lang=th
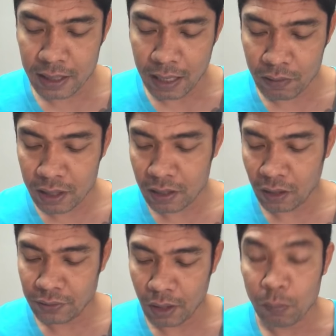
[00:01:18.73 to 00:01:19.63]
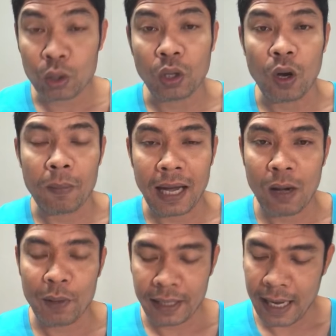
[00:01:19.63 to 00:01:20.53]
ดึงเอาเกินร้อยสอพงทองมา
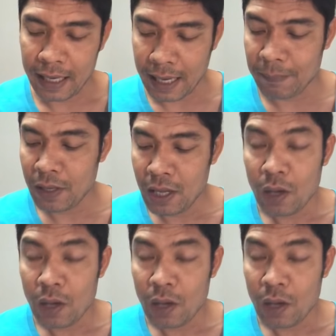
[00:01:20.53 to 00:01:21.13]
เข้าเวรแทนครับ